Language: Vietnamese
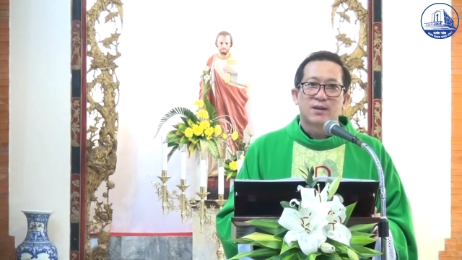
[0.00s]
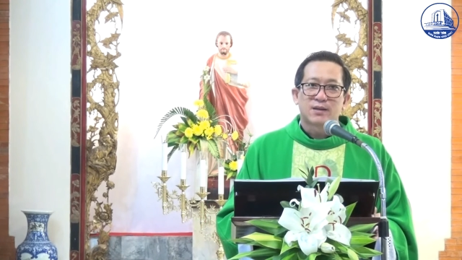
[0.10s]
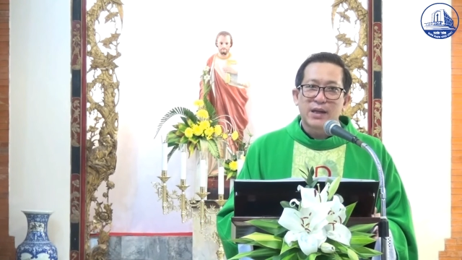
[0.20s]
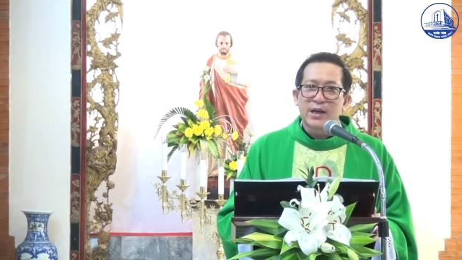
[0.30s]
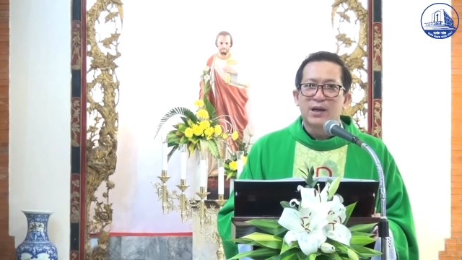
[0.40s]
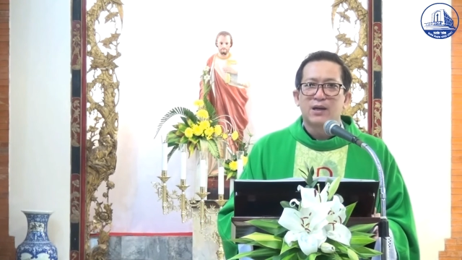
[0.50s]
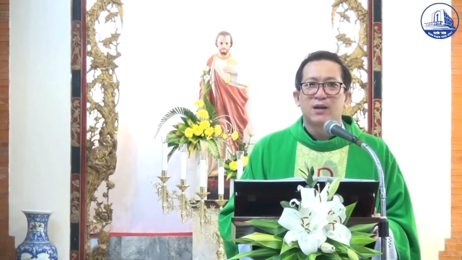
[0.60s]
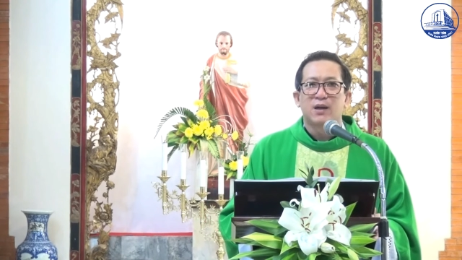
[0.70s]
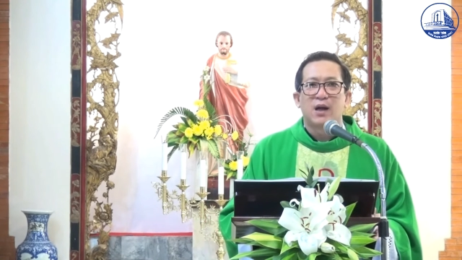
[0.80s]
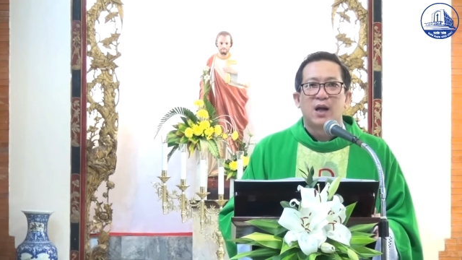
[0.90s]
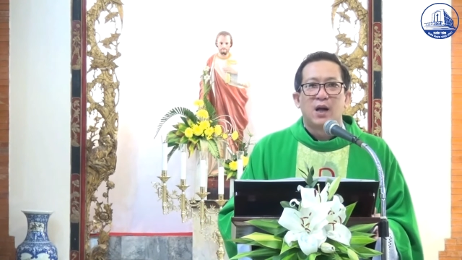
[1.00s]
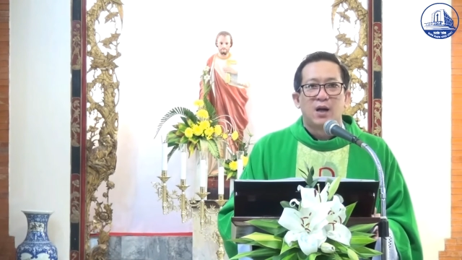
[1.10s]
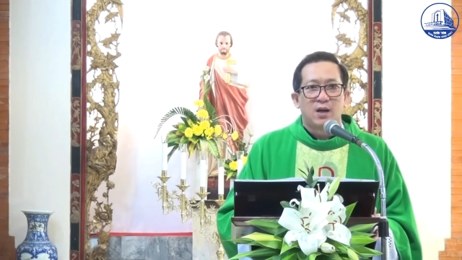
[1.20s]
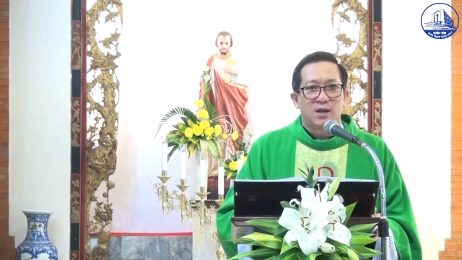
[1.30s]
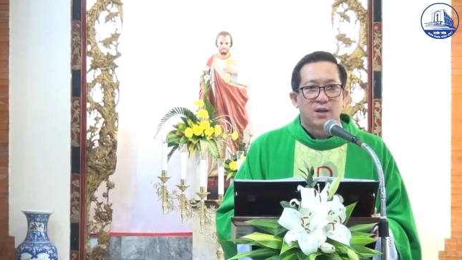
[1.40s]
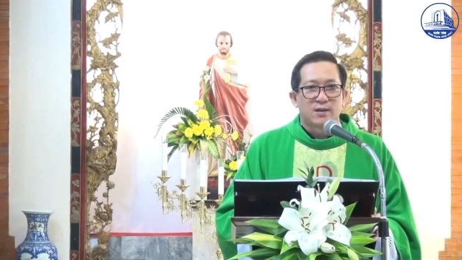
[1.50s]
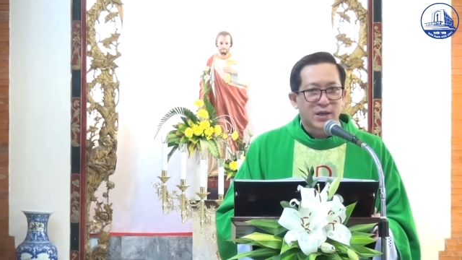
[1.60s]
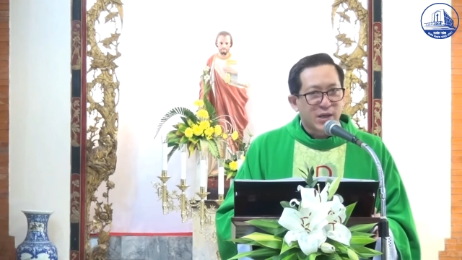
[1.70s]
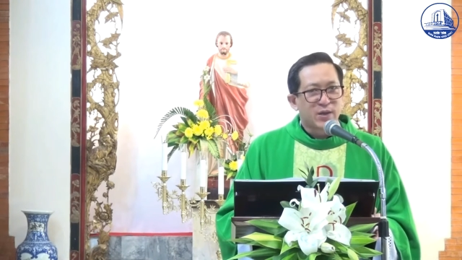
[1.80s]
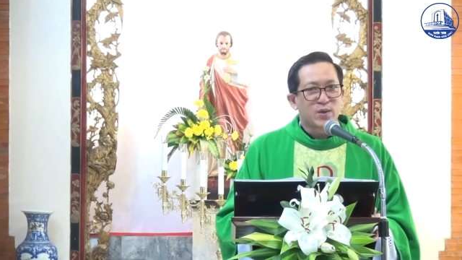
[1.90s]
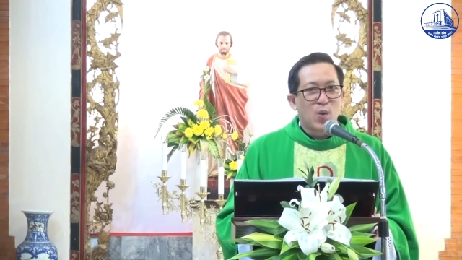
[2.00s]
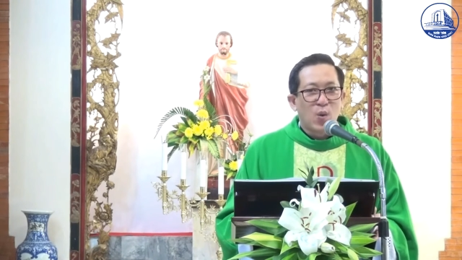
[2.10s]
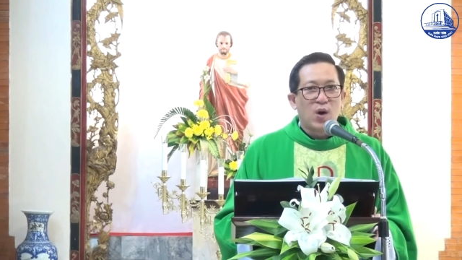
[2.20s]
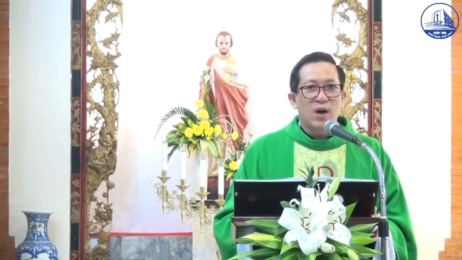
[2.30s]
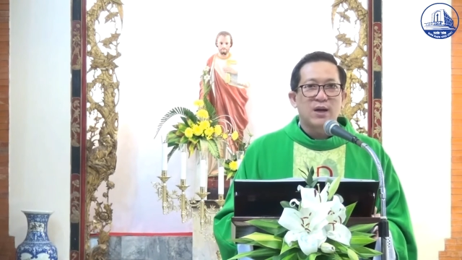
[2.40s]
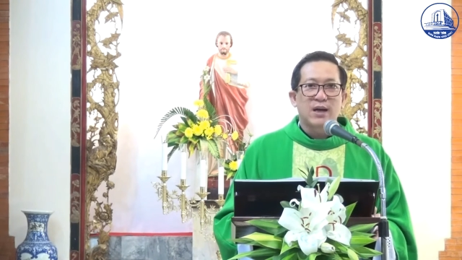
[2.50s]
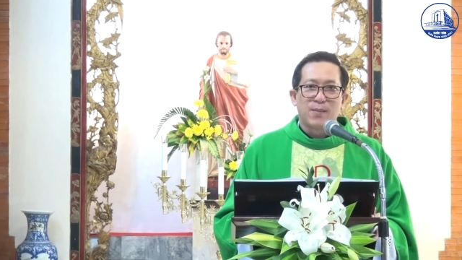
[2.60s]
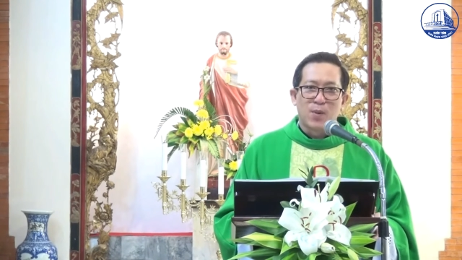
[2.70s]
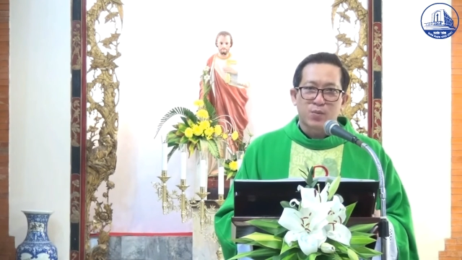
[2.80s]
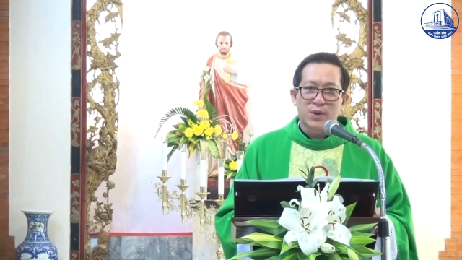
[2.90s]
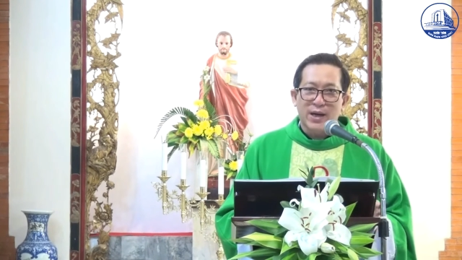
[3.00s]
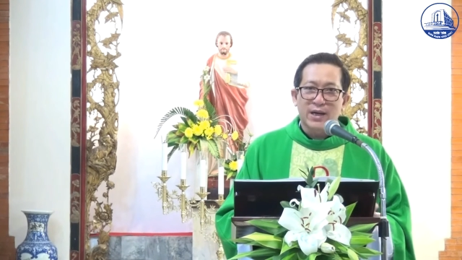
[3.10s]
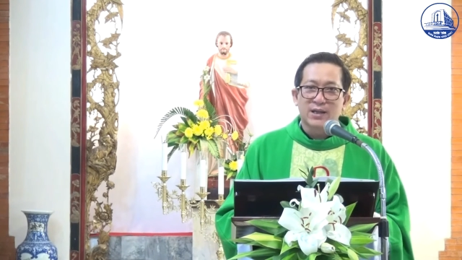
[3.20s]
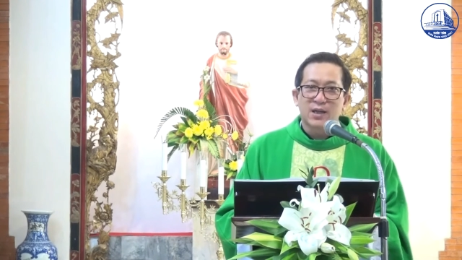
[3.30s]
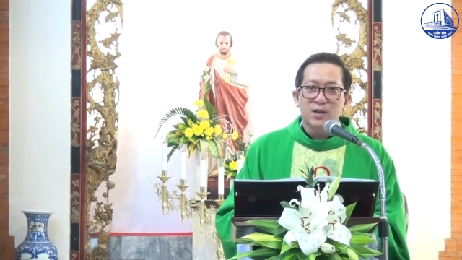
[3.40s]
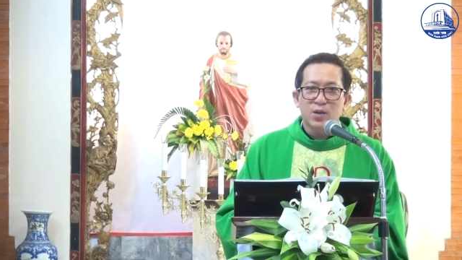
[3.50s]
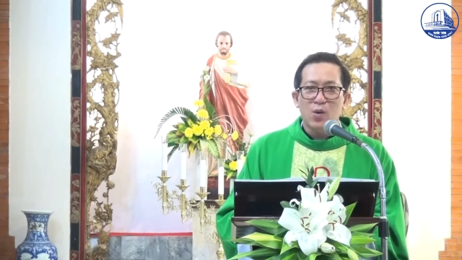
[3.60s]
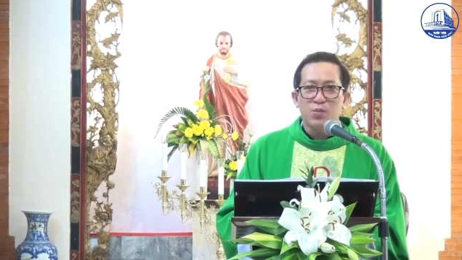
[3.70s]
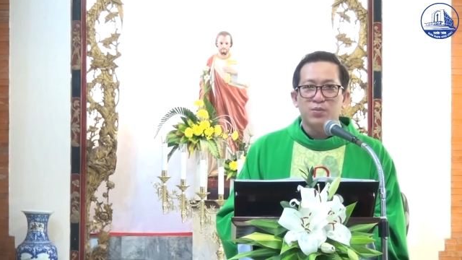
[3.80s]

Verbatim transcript: Tiền tiền của là một đầy tớ tốt,